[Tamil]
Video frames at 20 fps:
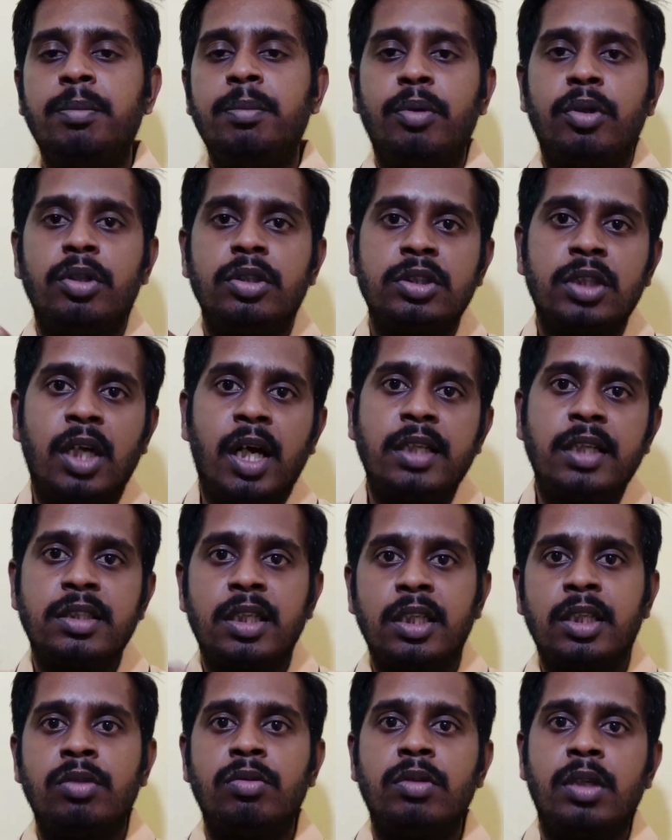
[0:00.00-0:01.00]
இப்போது ஷார்ட்
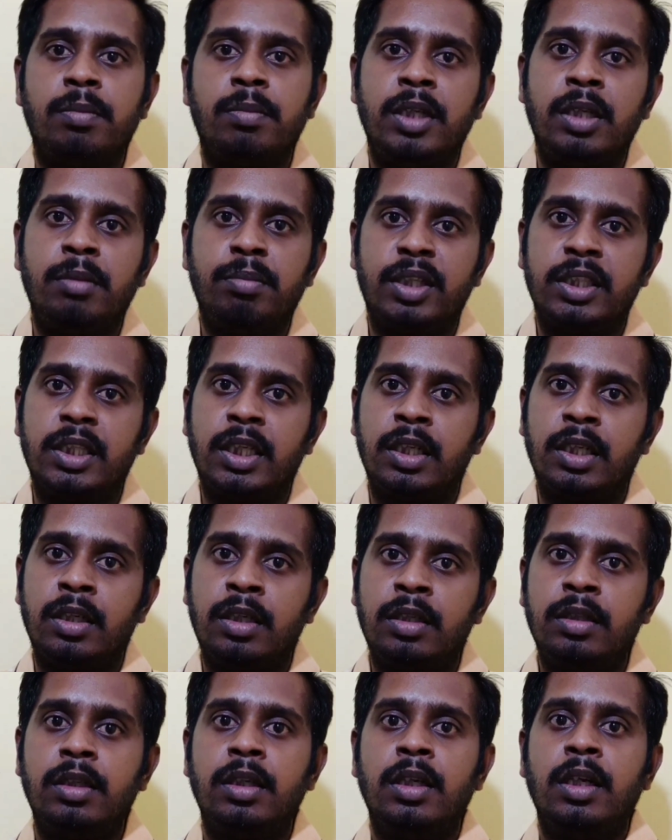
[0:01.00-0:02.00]
சர்க்கியூட் அப்படின்னு
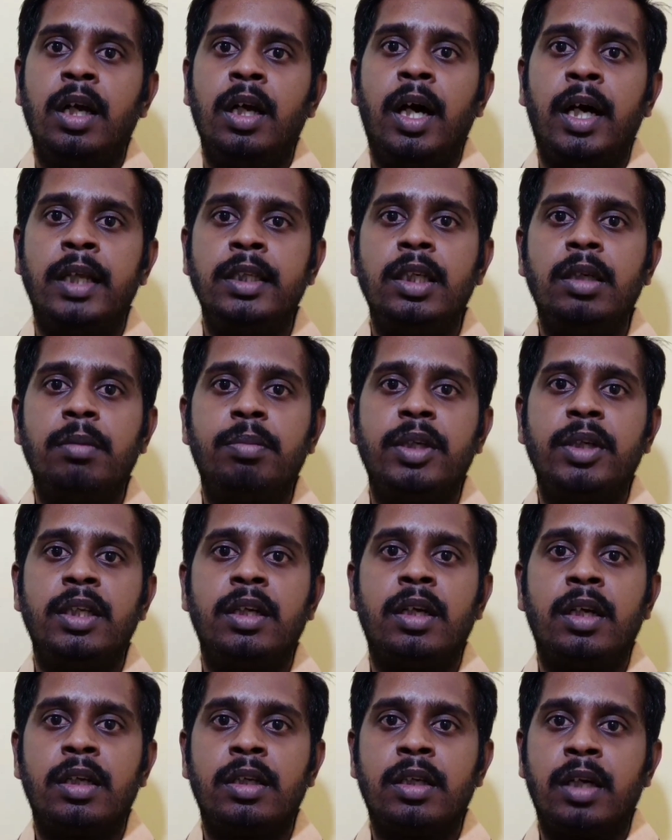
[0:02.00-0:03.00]
பார்த்தீங்கன்னா
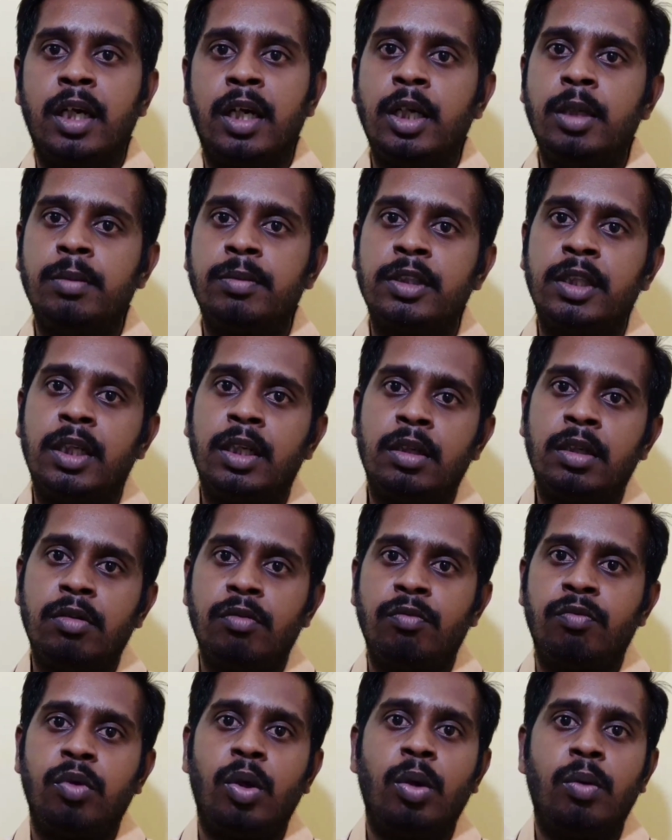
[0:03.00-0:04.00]
அதிகப்படியான கரண்ட் பார்த்திங்கன்னா
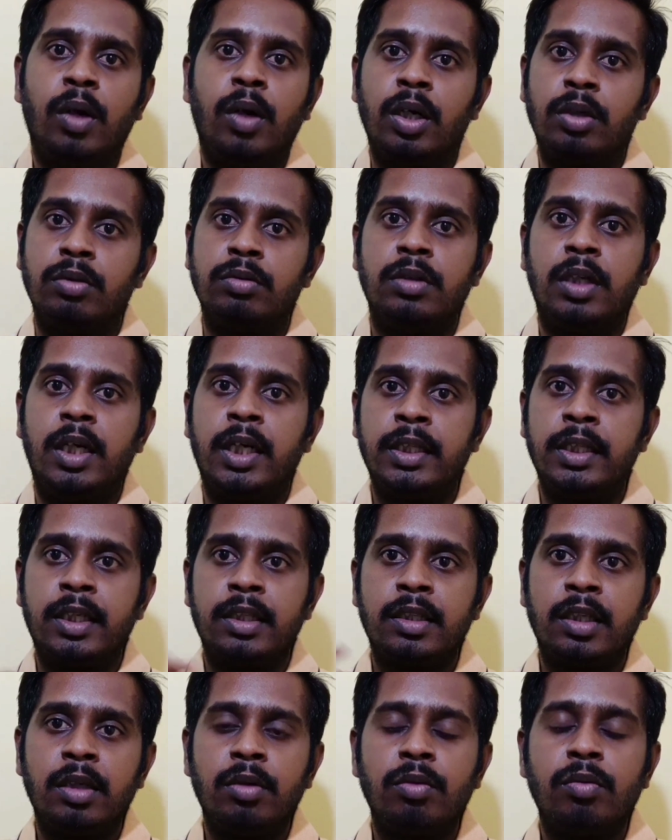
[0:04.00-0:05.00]
ஃப்ளோ ஆகும் அந்த
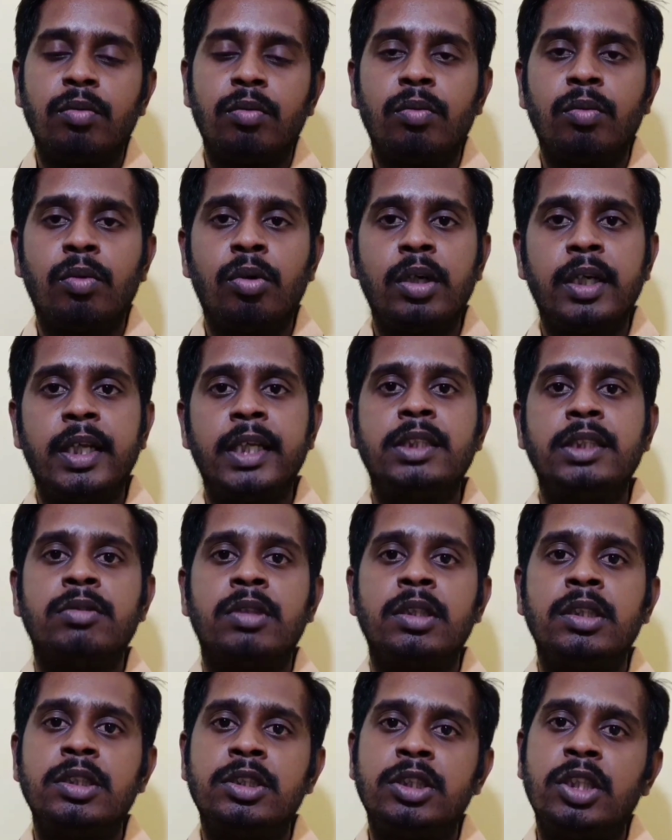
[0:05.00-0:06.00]
இடத்துல வோல்டேஜ்
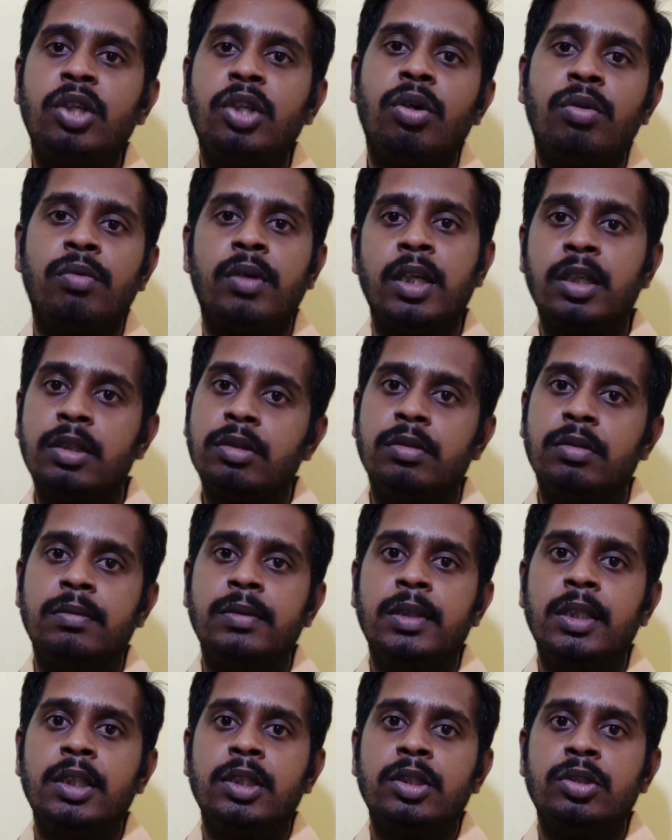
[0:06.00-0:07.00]
வந்து ஜீரோவாக இருக்கும்
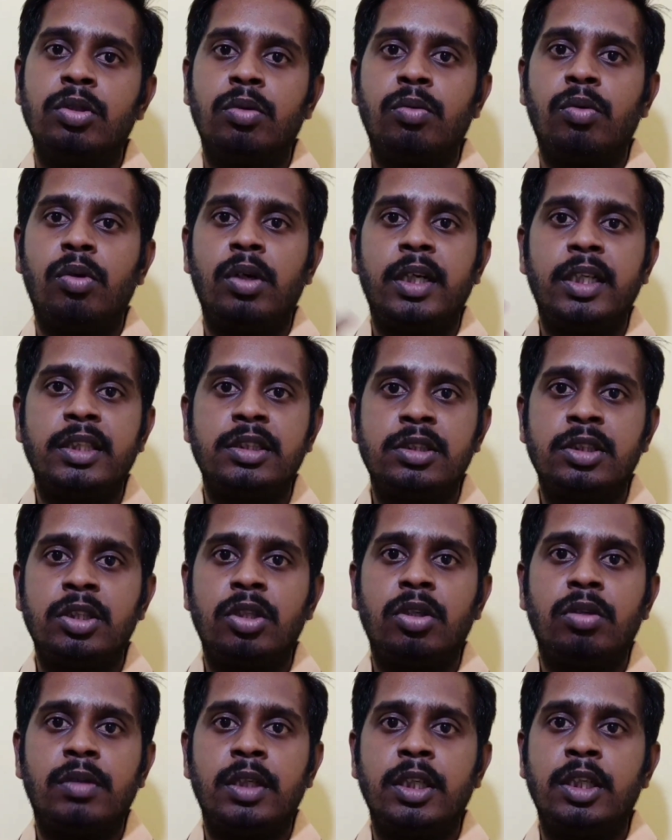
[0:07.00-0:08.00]
ஸோ வோல்டேஜ்
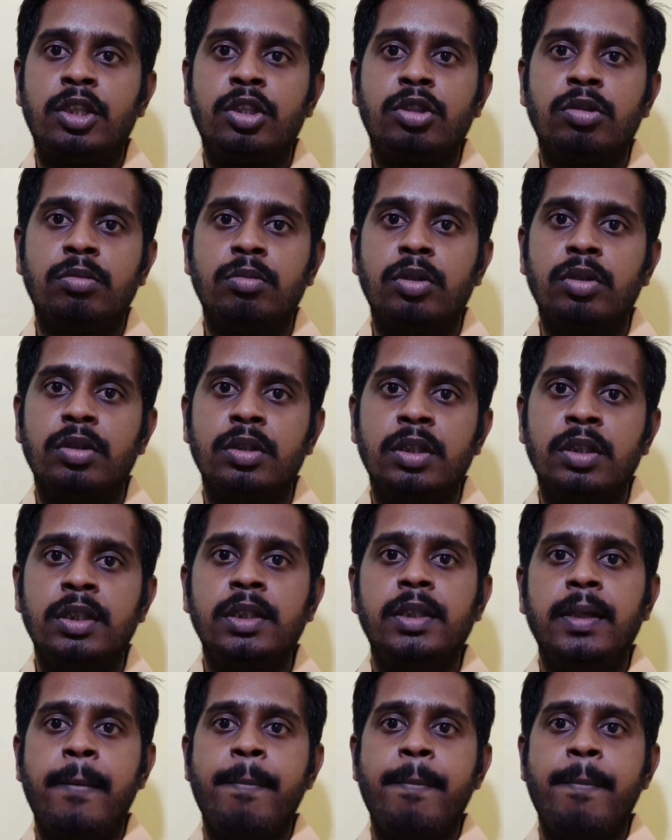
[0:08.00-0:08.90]
ஜீரோவாக இருக்கும்போது